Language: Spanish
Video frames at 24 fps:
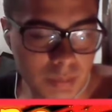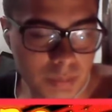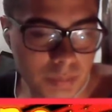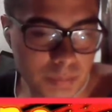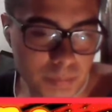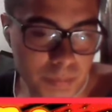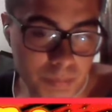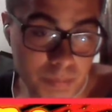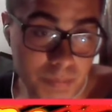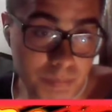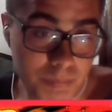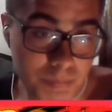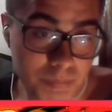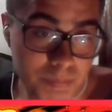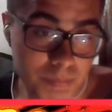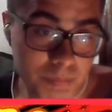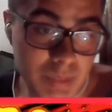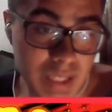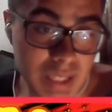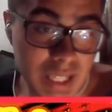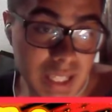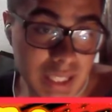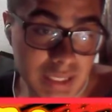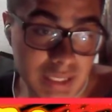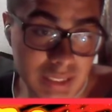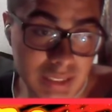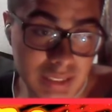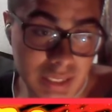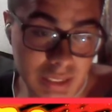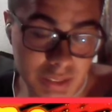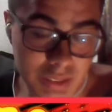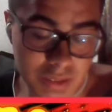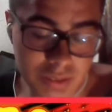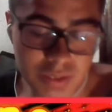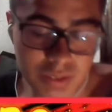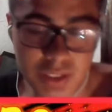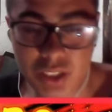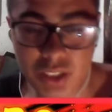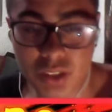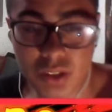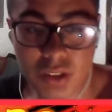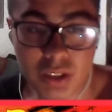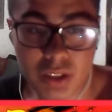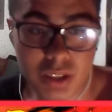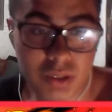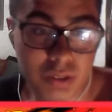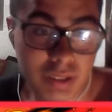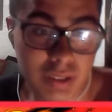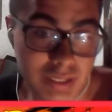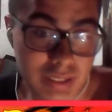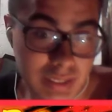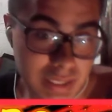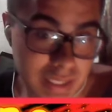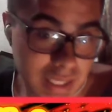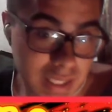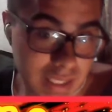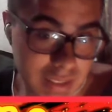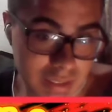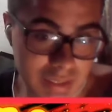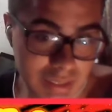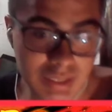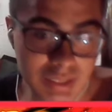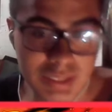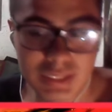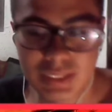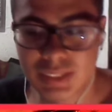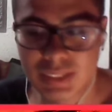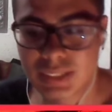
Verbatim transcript: Mm, me da la sensación y yo creo que sería así.